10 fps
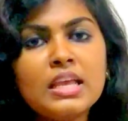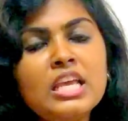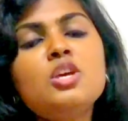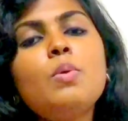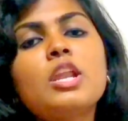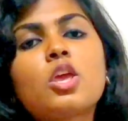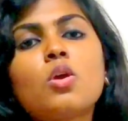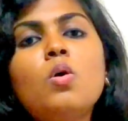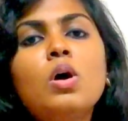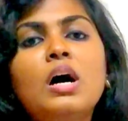இது
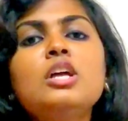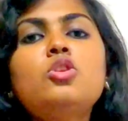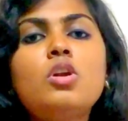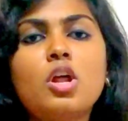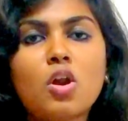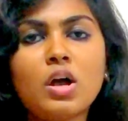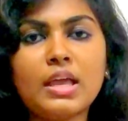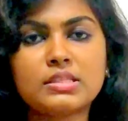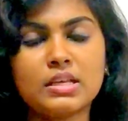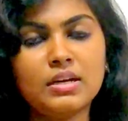வரைக்கும் ஏர்த்தோட
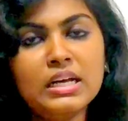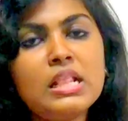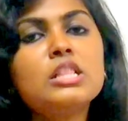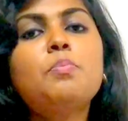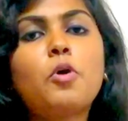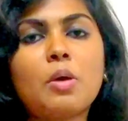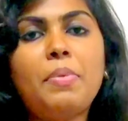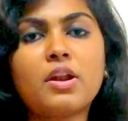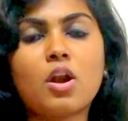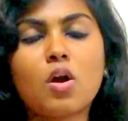ராக்கெட்ஸ் ஏர்த்ல இருந்து
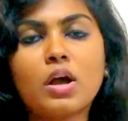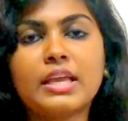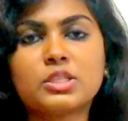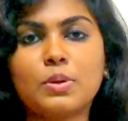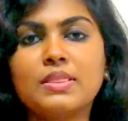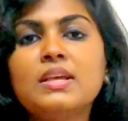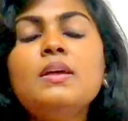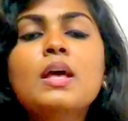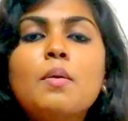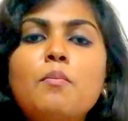புறப்படுற ராக்கெட்ஸ் வந்து
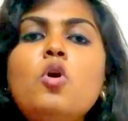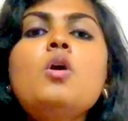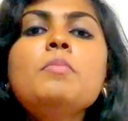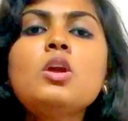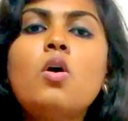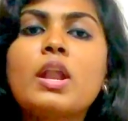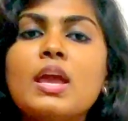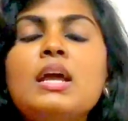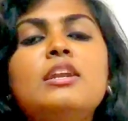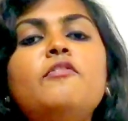பூமியோடைய
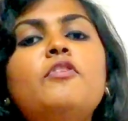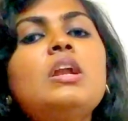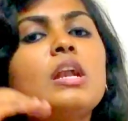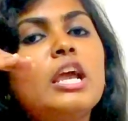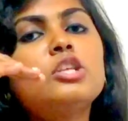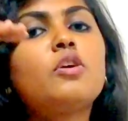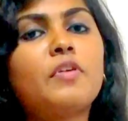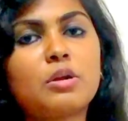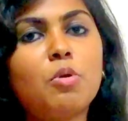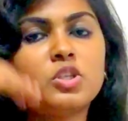டிஃப்ரெண்ட் லேயர்ஸ் ஆஃப்
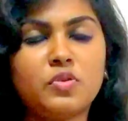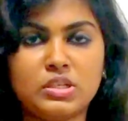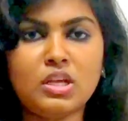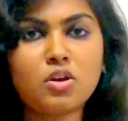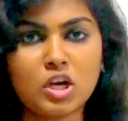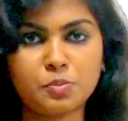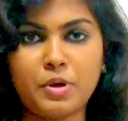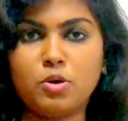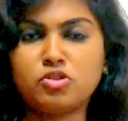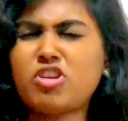அட்மாஸ்பியர்ஸை கிராஸ்
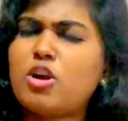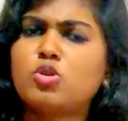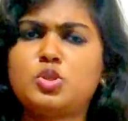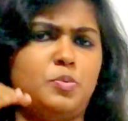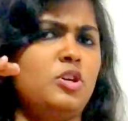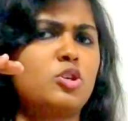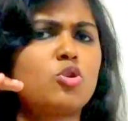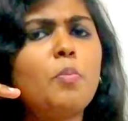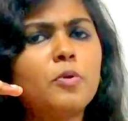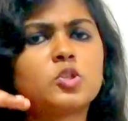பண்ணும் ஸ்ட்ராட்டோஸ்பியர்
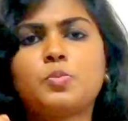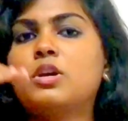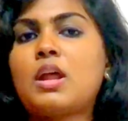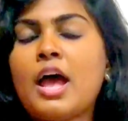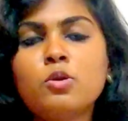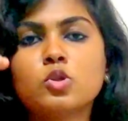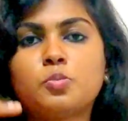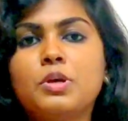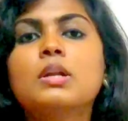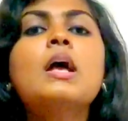ட்ரோபோஸ்பியர்
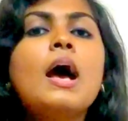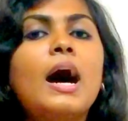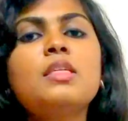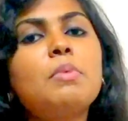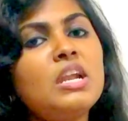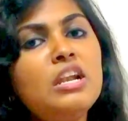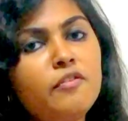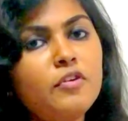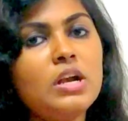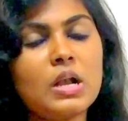ஐனோஸ்பியர் அது மாதிரி
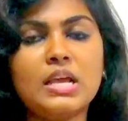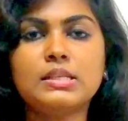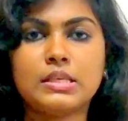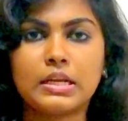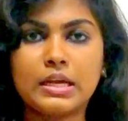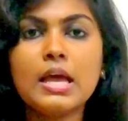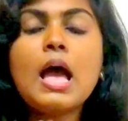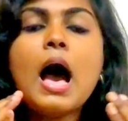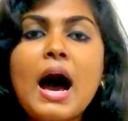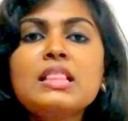டிஃப்ரெண்ட் லேயர்ஸ் இருக்கு
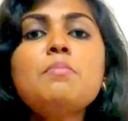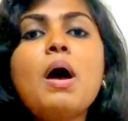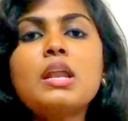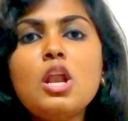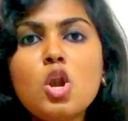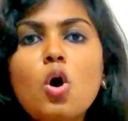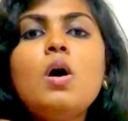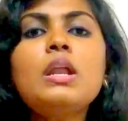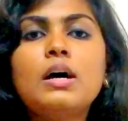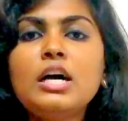அது மாதிரி
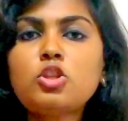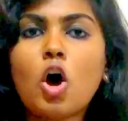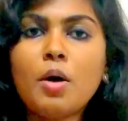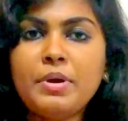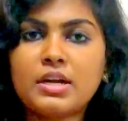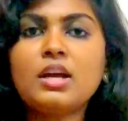லோவர் ஏர்த் ஆர்பிட்டை